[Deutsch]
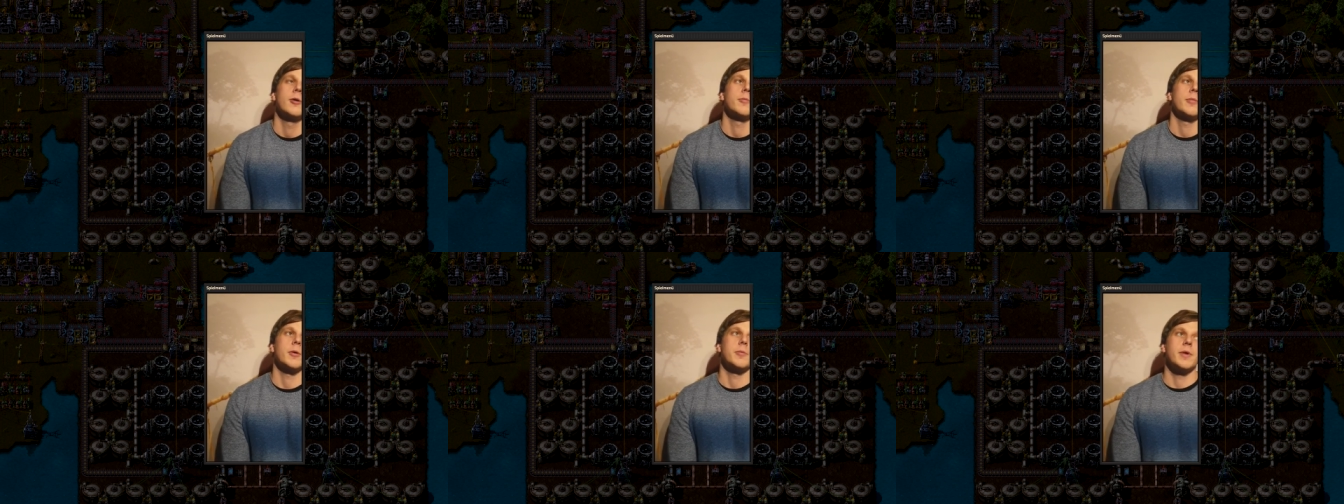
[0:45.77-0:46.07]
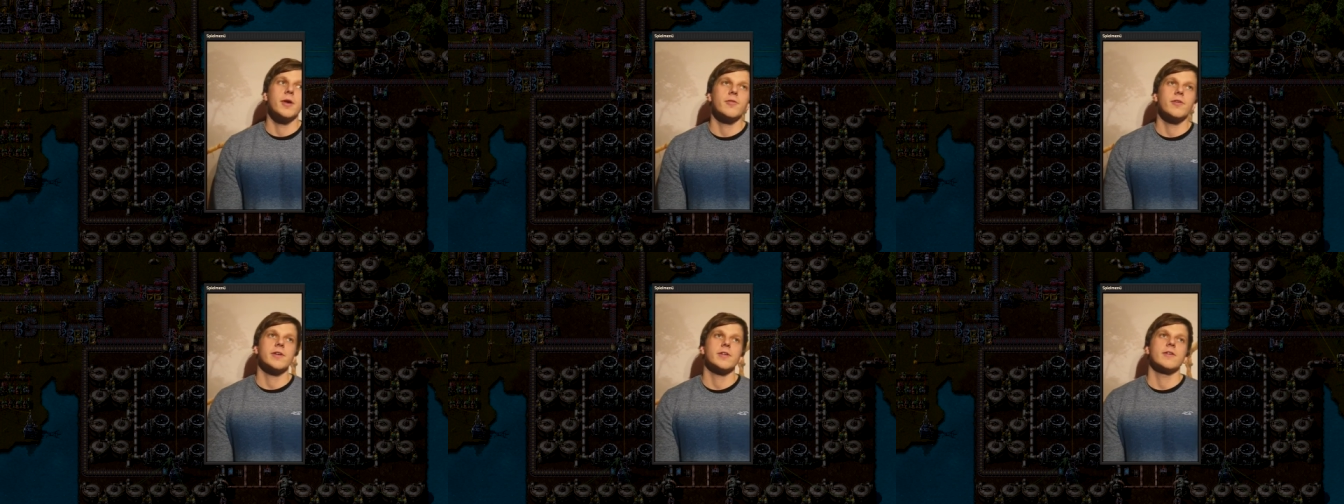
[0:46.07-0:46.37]
Bei
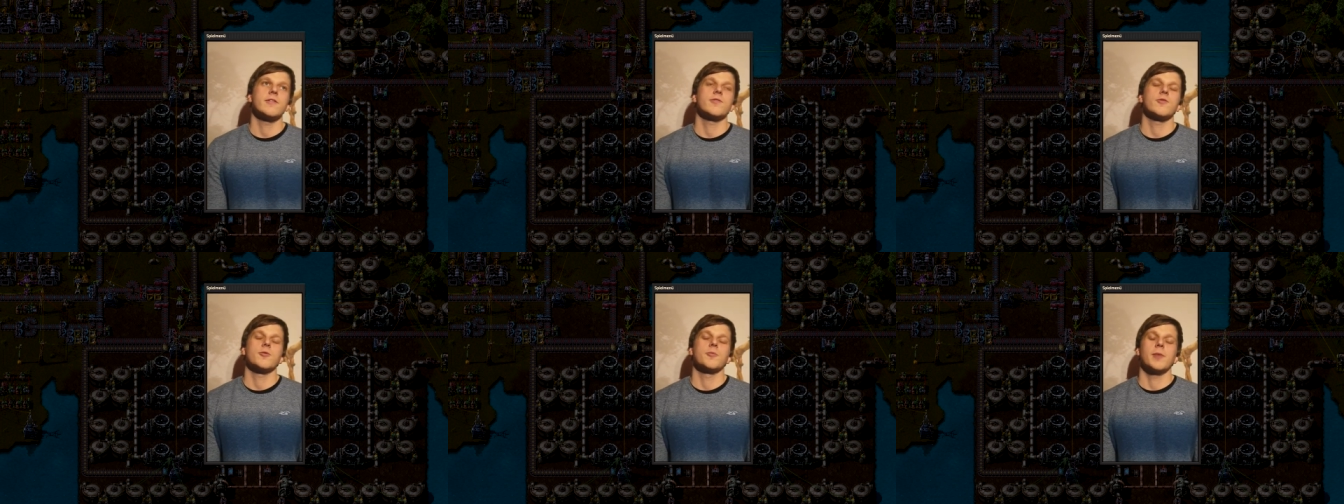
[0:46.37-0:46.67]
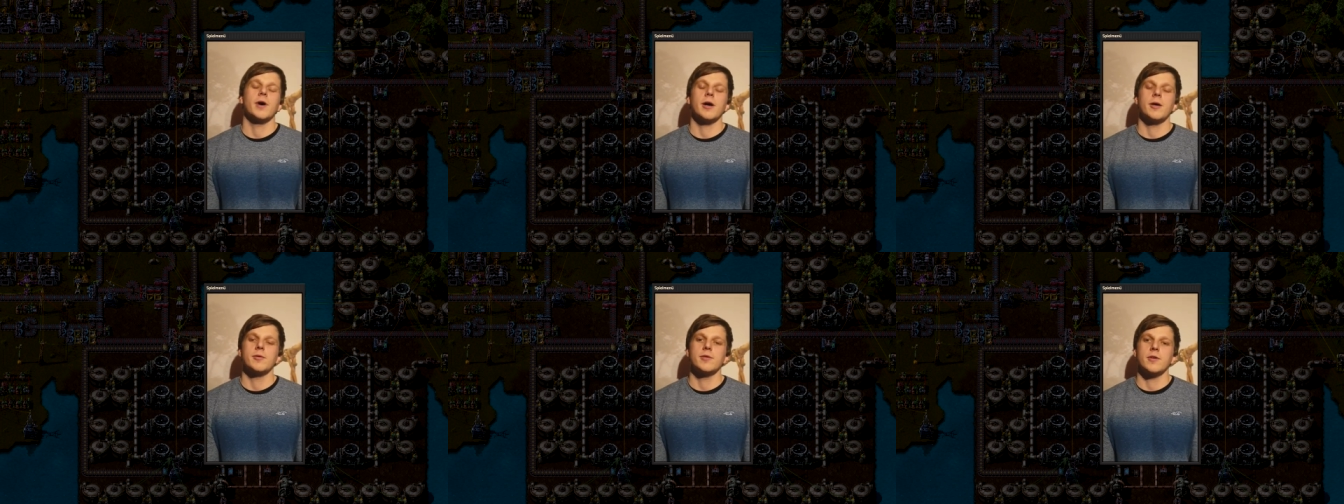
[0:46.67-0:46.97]
mir war dies
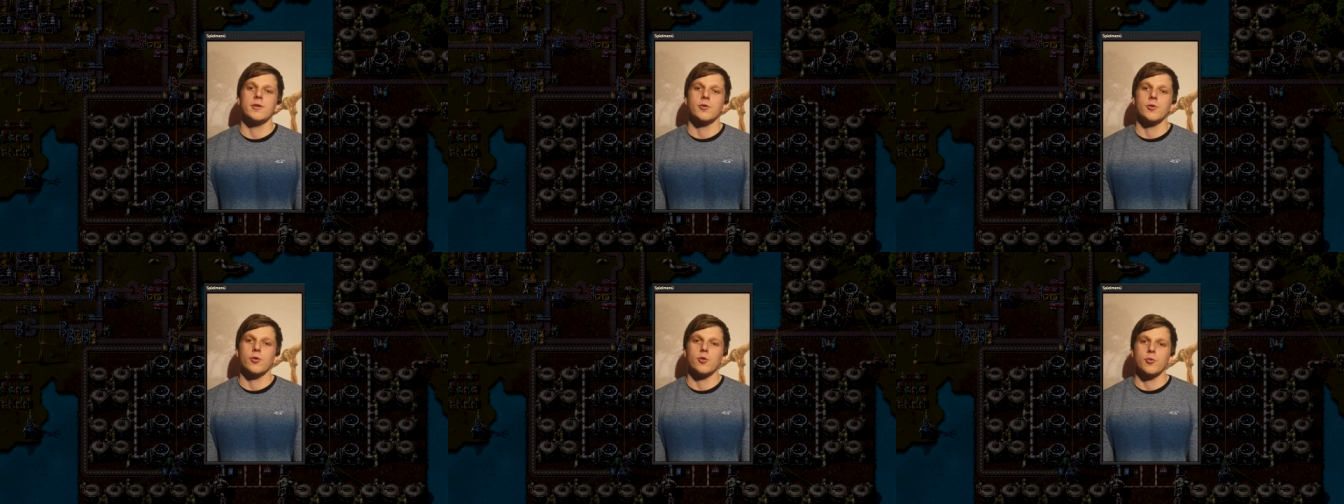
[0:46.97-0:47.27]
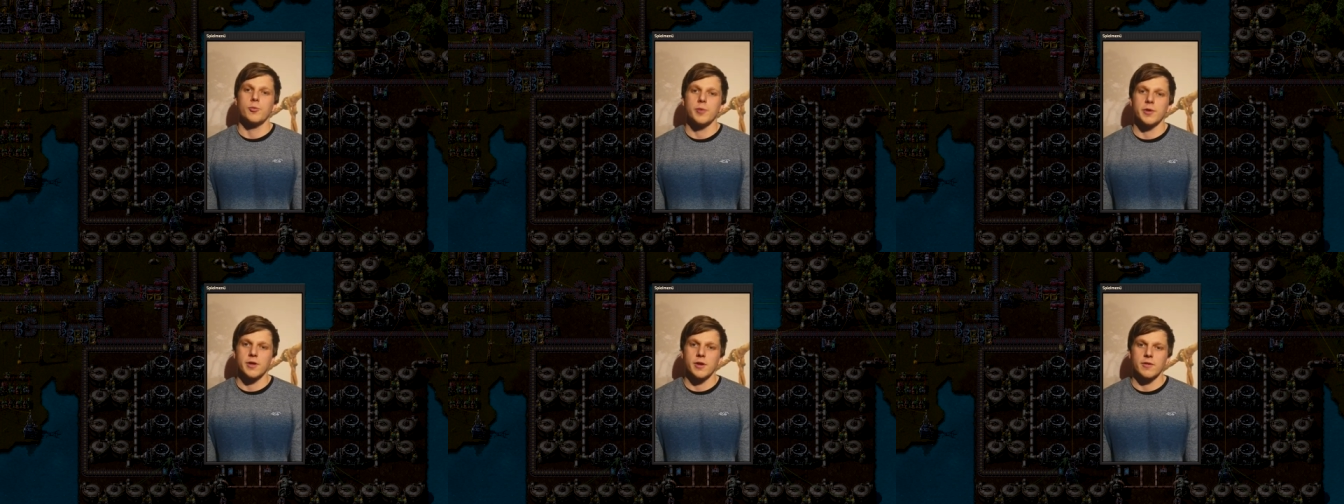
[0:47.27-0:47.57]
zum einen die
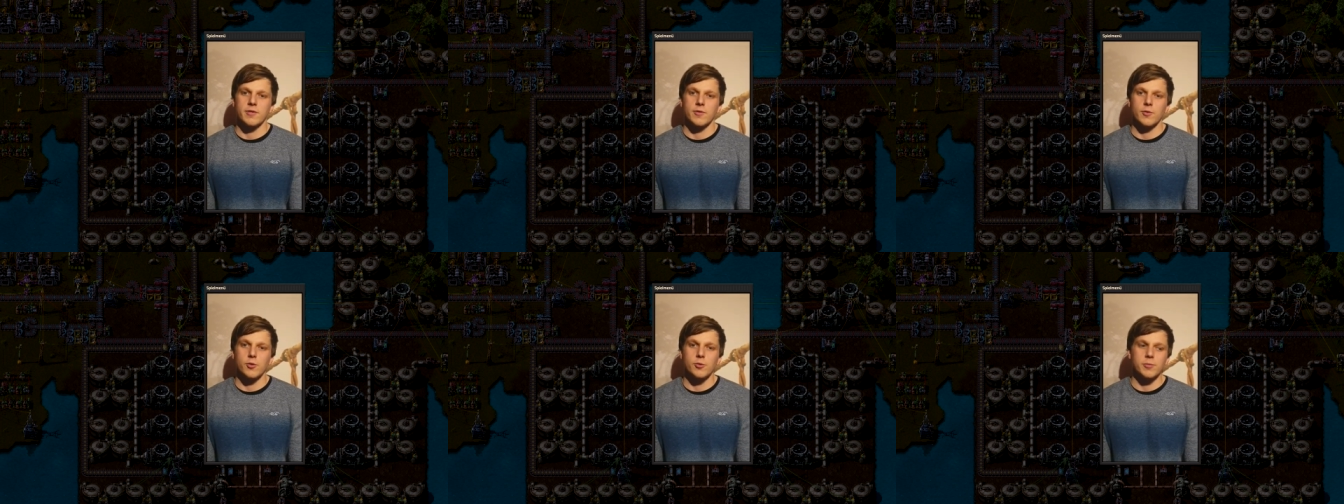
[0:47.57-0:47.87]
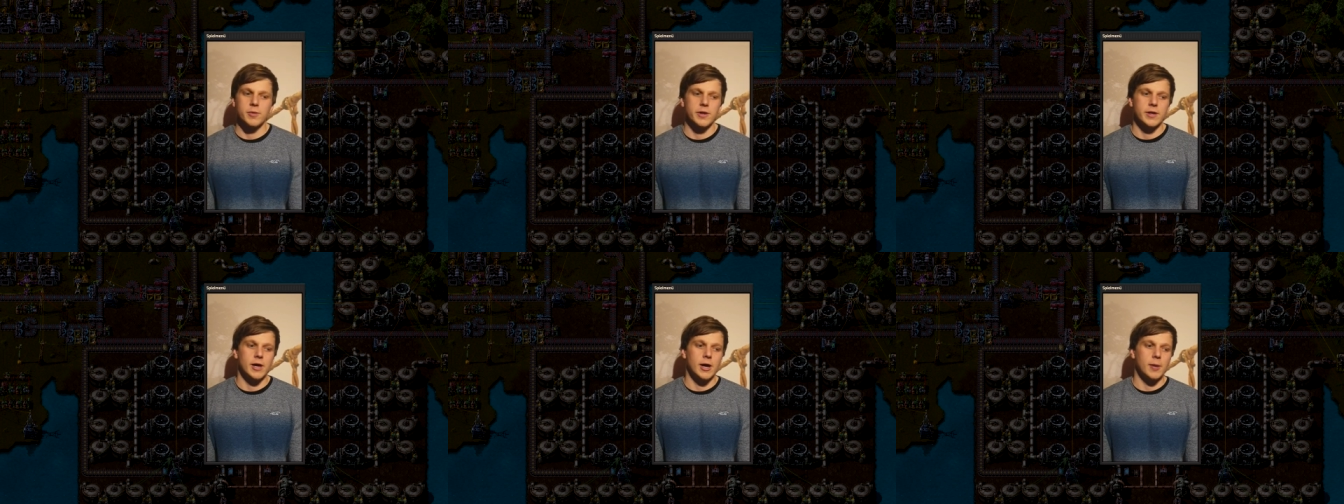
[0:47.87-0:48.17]
Dokumentation
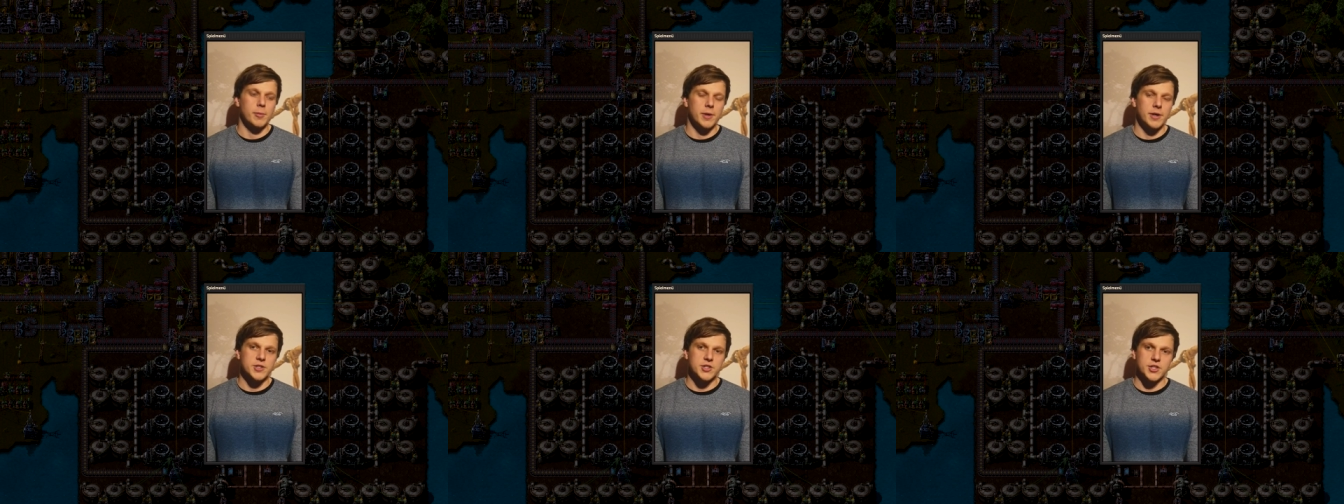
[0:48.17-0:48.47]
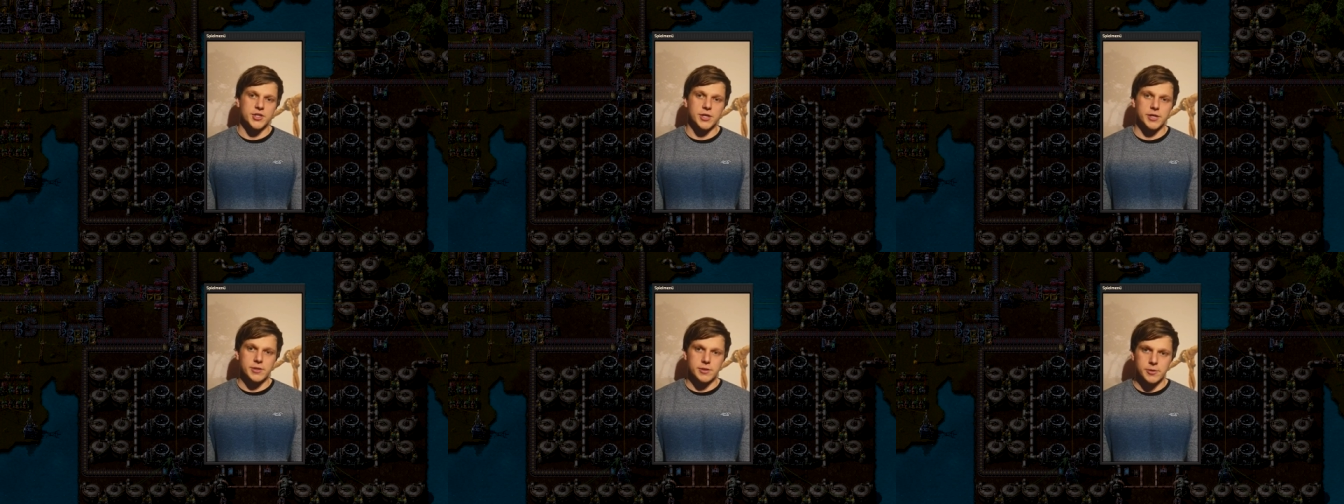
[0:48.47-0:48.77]
meiner
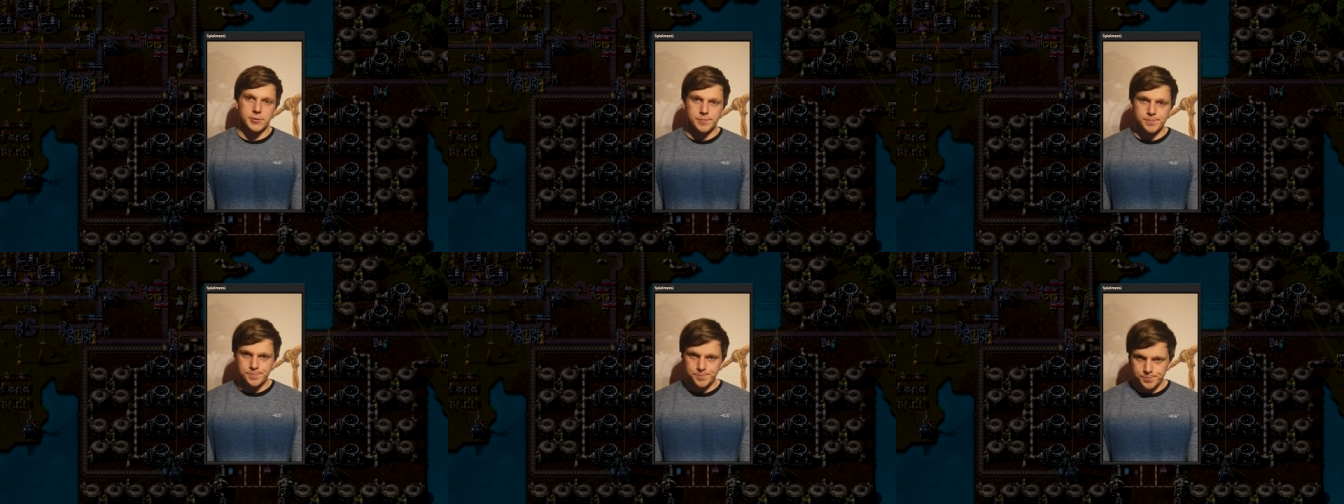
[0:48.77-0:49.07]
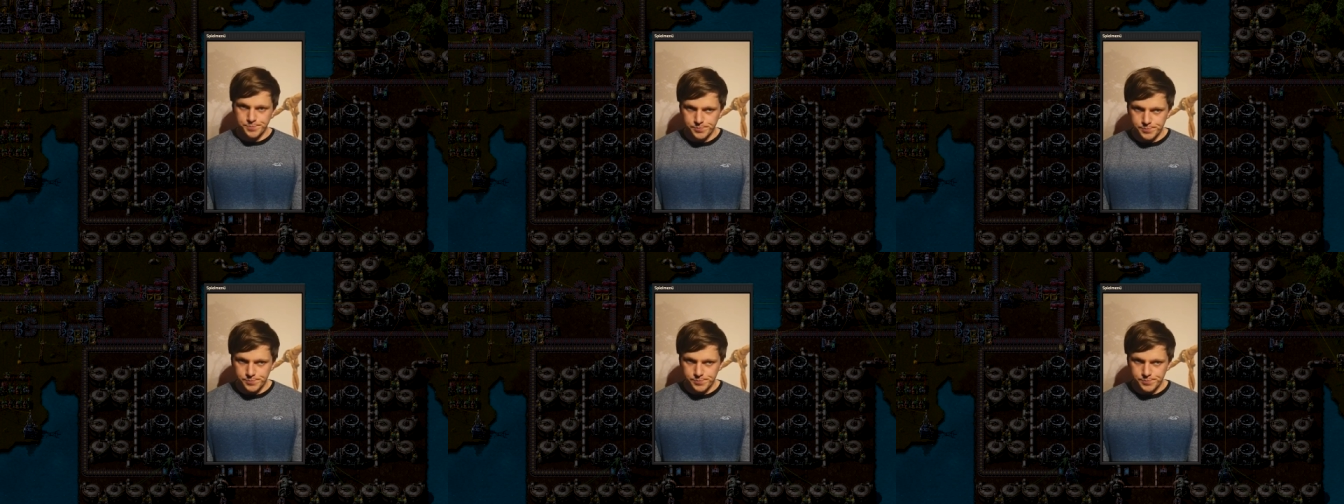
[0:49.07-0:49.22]
Arbeitsschritte.